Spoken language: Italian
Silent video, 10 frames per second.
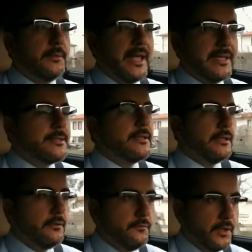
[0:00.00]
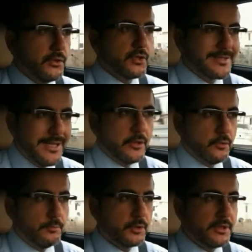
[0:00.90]
mezzi, invece, se il
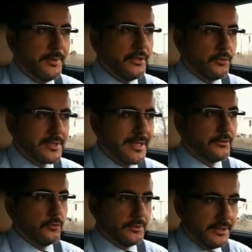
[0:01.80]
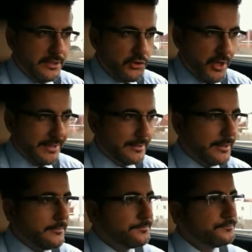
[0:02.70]
comportamento è stato
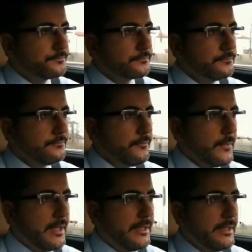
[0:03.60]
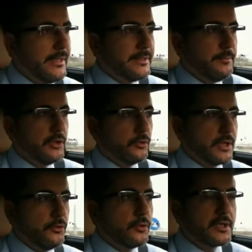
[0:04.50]
diligente, il
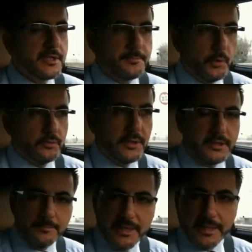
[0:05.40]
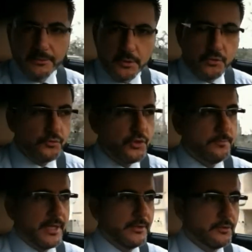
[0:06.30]
debitore non risponde del mancato
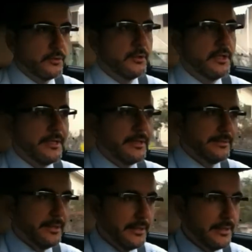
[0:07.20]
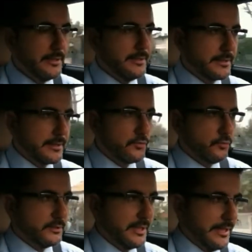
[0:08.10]
raggiungimento del
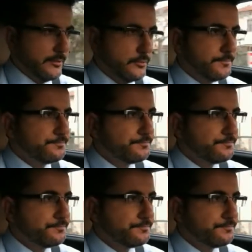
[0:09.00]
risultato